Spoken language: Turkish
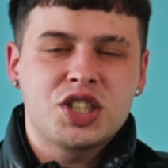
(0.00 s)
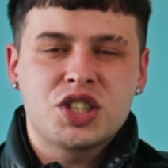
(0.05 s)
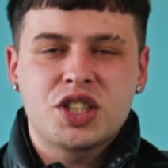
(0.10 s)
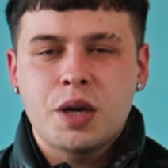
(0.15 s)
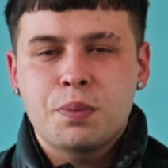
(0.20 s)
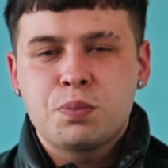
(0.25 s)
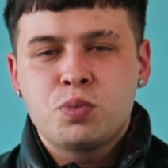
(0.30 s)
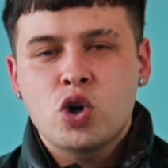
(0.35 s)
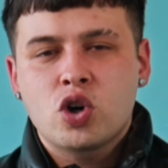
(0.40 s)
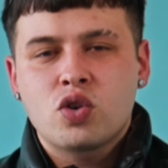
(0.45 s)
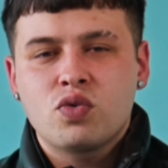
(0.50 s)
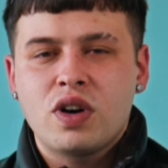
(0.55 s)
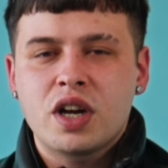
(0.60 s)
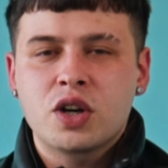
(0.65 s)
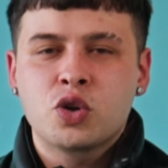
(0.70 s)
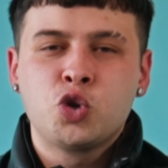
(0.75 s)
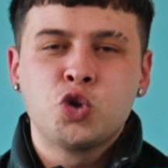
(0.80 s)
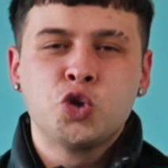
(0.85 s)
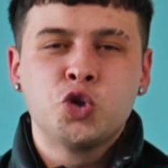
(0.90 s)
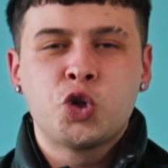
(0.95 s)
işkep yok
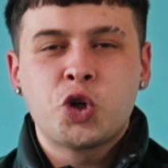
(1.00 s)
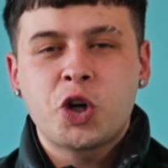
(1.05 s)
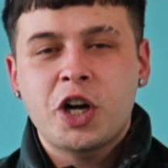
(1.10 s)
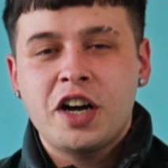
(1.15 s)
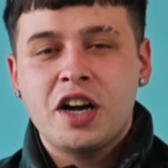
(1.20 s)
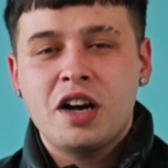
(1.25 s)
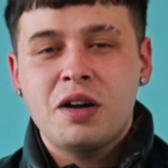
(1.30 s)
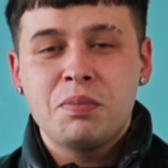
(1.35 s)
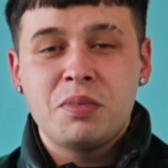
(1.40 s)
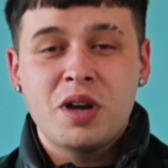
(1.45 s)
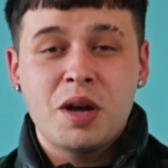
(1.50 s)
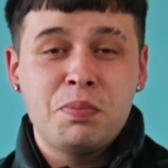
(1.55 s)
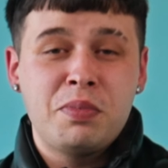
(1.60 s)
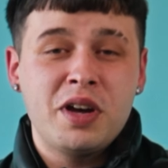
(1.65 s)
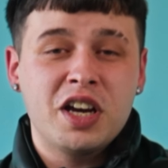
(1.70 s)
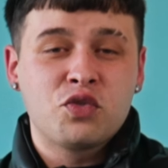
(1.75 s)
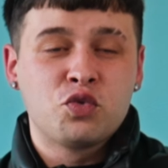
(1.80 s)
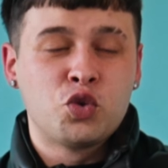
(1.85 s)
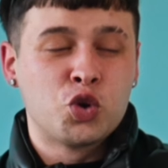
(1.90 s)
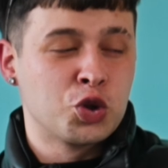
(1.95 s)
var kundura,
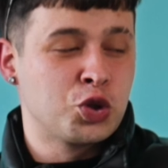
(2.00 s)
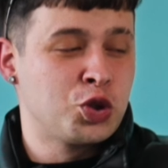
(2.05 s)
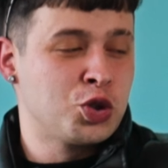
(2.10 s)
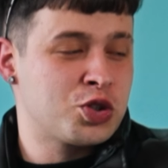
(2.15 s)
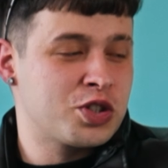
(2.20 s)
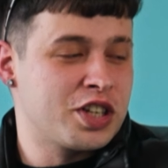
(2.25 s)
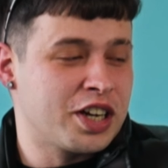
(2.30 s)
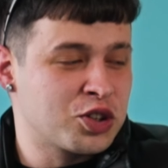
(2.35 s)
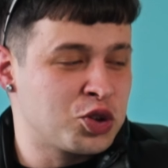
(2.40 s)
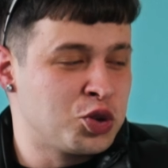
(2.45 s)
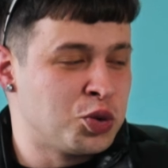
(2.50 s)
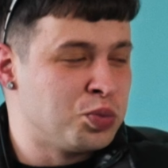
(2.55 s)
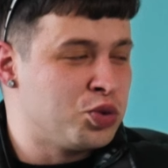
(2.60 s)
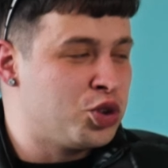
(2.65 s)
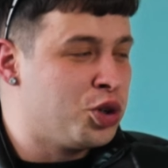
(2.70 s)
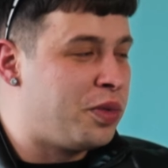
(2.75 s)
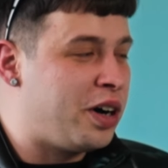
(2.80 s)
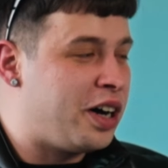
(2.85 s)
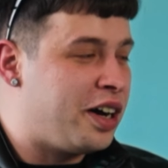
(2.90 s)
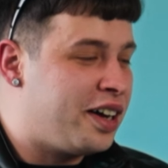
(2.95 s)
bebek vurduysak
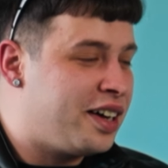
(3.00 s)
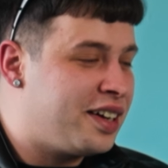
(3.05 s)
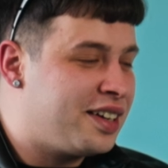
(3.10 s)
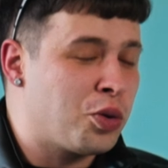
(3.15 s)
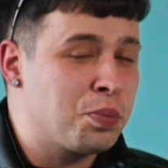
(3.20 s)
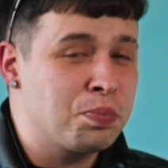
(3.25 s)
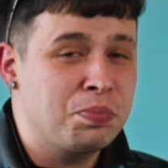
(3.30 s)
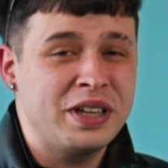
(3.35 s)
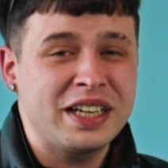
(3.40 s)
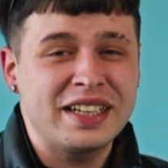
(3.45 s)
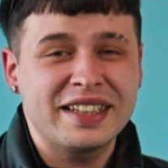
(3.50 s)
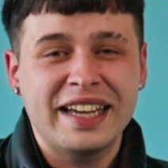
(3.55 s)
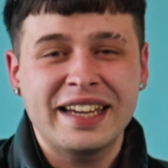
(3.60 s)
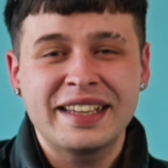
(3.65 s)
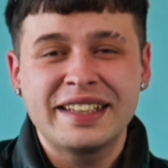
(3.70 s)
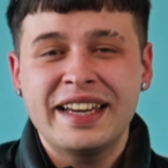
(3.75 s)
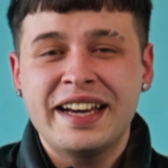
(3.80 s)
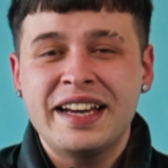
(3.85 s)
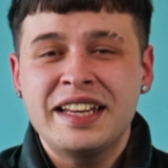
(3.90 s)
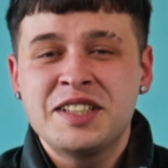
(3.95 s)
dumduma. Hop
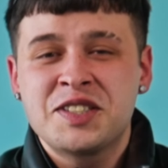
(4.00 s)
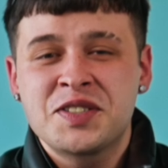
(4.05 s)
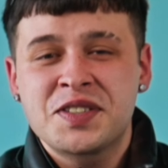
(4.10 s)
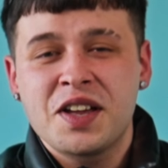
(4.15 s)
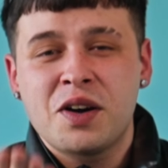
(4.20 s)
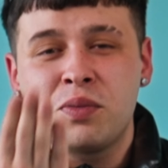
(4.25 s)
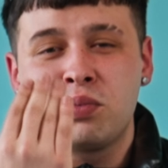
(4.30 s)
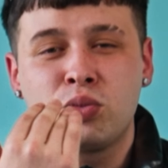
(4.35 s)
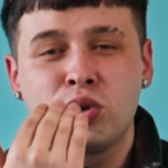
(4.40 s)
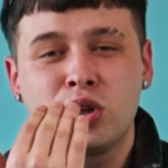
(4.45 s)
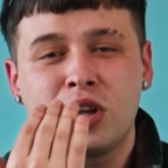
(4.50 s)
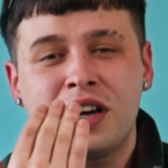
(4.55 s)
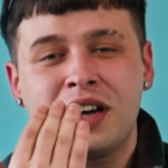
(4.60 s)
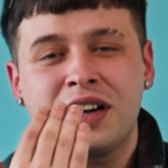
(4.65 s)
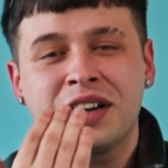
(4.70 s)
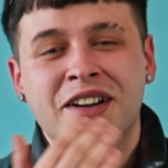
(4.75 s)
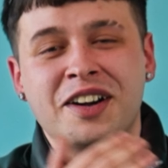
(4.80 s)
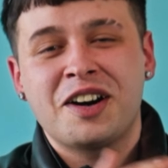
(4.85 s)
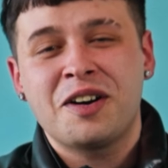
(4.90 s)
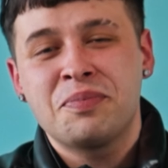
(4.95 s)
birden gel
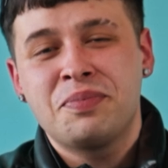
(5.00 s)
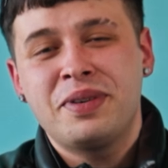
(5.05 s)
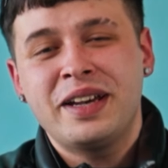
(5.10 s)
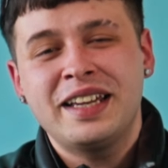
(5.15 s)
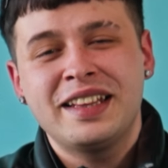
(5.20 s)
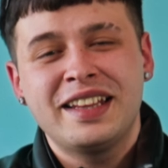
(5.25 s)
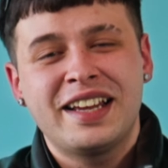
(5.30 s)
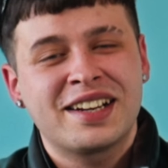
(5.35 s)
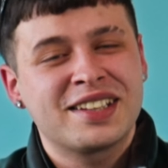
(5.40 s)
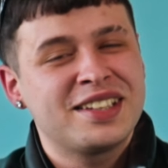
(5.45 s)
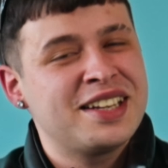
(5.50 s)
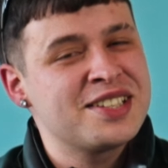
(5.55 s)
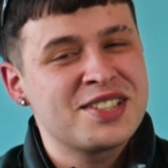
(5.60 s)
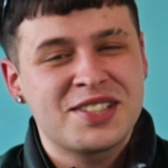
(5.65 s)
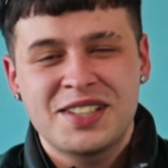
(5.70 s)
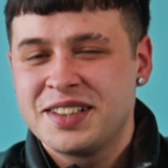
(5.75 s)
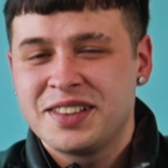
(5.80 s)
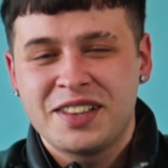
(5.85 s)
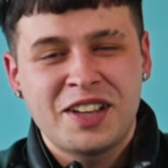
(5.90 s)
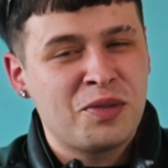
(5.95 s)
İstanbul'a, kahpelerden
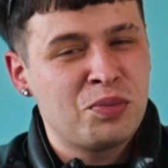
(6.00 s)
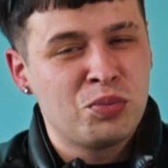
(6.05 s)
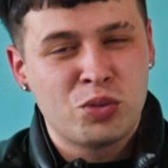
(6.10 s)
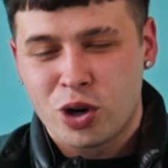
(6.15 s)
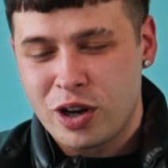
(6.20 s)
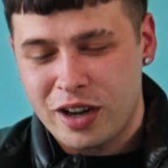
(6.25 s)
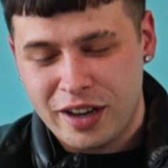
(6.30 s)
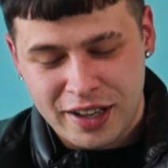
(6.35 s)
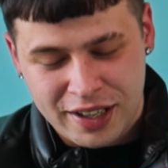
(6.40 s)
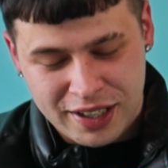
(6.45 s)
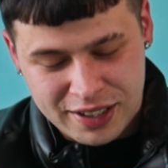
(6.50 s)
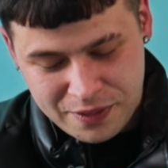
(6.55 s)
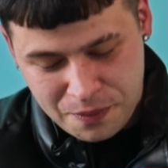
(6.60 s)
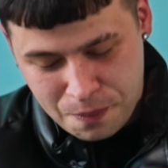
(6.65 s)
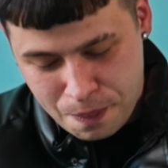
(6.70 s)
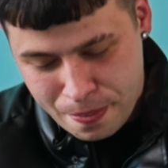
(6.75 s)
zindan bura.